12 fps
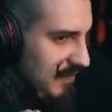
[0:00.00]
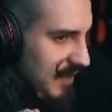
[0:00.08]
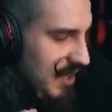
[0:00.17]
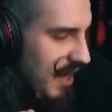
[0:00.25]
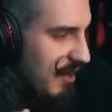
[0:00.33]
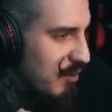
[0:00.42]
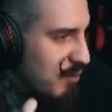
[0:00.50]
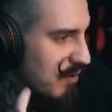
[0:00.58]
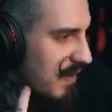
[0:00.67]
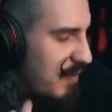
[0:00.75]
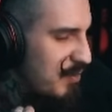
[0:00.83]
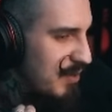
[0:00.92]
Ja
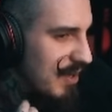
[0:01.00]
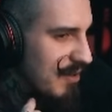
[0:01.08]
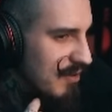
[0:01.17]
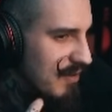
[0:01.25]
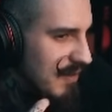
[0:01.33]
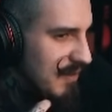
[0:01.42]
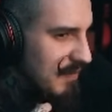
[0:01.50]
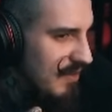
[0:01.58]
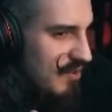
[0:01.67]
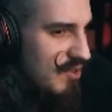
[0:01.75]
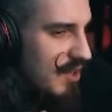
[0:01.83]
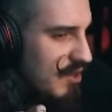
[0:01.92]
kurwa poniekąd
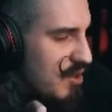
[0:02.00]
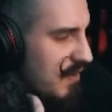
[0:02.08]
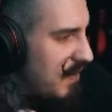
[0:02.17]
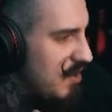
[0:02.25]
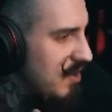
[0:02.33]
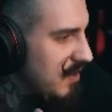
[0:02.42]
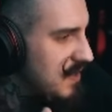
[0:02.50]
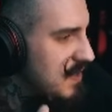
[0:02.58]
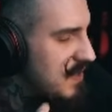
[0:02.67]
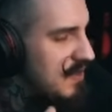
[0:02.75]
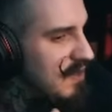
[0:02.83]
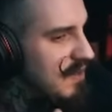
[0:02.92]
nie dziwię się
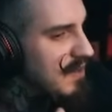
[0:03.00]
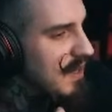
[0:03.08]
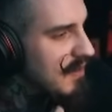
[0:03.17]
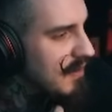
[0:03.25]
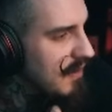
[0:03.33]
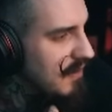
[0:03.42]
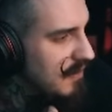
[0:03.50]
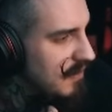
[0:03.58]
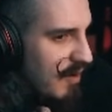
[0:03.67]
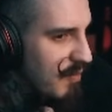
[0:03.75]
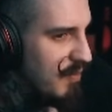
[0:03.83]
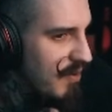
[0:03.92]
decyzji Nintendo,
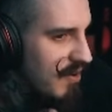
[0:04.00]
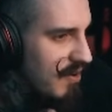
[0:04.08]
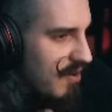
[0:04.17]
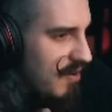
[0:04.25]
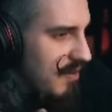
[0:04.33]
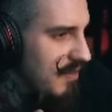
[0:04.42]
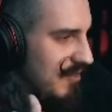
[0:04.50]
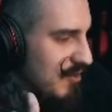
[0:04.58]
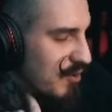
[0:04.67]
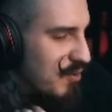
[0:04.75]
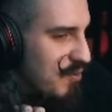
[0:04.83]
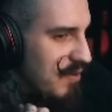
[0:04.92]
bo
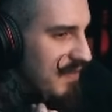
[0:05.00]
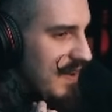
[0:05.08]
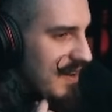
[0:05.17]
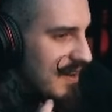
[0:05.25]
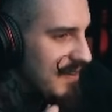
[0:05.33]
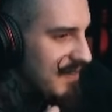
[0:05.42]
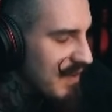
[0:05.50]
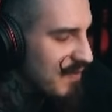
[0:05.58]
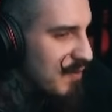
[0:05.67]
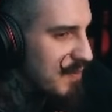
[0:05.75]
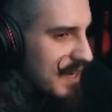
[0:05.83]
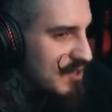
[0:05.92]
no kurwa,
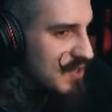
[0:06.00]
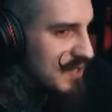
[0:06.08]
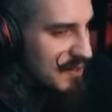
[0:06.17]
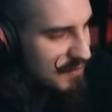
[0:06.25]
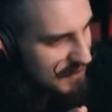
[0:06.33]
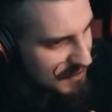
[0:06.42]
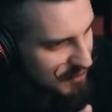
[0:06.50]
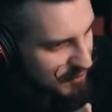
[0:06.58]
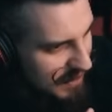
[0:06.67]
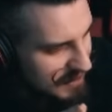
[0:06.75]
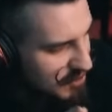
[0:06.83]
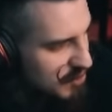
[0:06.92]
wyobraźcie sobie
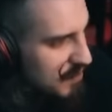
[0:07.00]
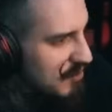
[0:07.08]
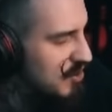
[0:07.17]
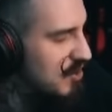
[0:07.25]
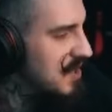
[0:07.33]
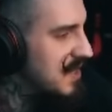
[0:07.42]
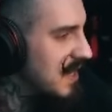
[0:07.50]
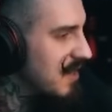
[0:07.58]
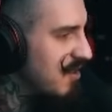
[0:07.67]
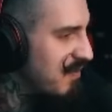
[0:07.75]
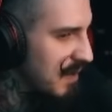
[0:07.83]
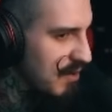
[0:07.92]
sytuację, że możecie
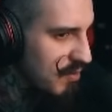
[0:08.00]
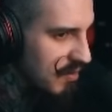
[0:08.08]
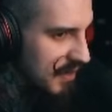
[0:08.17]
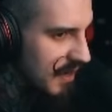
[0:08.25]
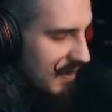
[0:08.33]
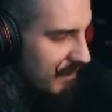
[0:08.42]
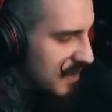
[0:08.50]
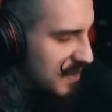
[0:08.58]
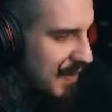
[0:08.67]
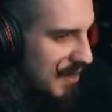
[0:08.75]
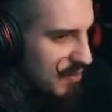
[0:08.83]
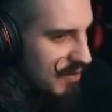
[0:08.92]
zagrać w Palworda z
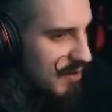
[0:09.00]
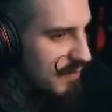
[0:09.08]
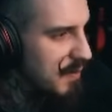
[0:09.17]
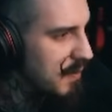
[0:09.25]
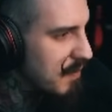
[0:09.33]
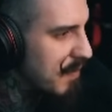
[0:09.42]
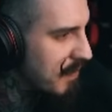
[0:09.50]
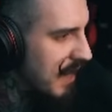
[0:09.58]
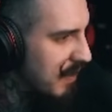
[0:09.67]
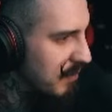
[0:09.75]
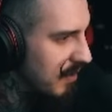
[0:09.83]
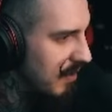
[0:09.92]
Palwordowymi
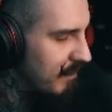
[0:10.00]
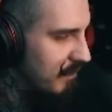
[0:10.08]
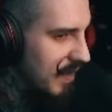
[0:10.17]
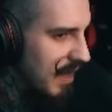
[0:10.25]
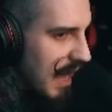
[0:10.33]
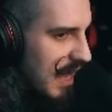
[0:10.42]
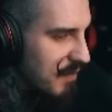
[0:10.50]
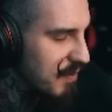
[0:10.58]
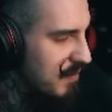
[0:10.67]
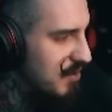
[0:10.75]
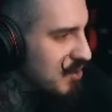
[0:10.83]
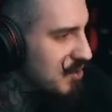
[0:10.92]
mobkami, albo
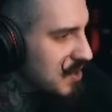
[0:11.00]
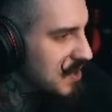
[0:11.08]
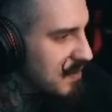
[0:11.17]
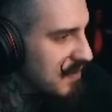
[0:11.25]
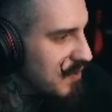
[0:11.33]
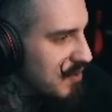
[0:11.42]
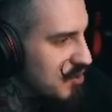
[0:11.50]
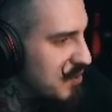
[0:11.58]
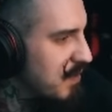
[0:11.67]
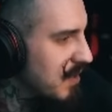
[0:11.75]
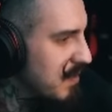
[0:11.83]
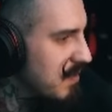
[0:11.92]
możecie sobie włączyć
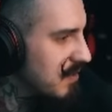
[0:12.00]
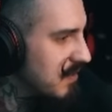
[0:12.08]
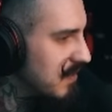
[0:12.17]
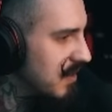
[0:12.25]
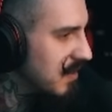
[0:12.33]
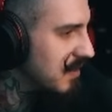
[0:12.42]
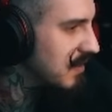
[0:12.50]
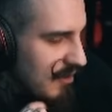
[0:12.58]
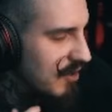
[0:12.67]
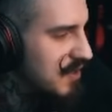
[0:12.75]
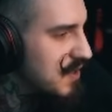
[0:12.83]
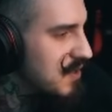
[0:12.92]
Pokémony w nich.
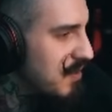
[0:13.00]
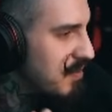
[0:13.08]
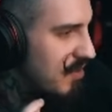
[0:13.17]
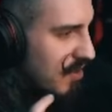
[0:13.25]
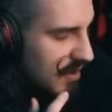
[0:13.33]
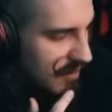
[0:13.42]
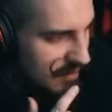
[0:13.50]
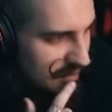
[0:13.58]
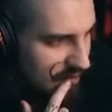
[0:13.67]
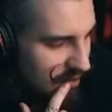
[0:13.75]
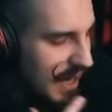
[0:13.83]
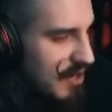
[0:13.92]
No i co zrobicie?
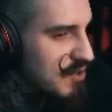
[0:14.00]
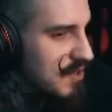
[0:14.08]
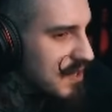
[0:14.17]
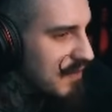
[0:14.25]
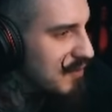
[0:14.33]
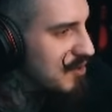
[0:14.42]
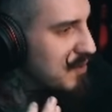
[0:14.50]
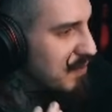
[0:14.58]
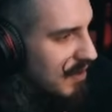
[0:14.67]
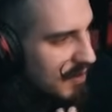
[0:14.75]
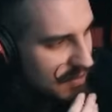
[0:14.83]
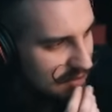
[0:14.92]
No każdy sobie włączy
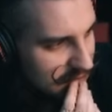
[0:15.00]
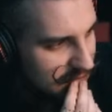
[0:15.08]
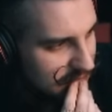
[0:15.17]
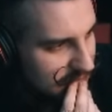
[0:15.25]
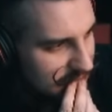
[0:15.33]
Pokémony.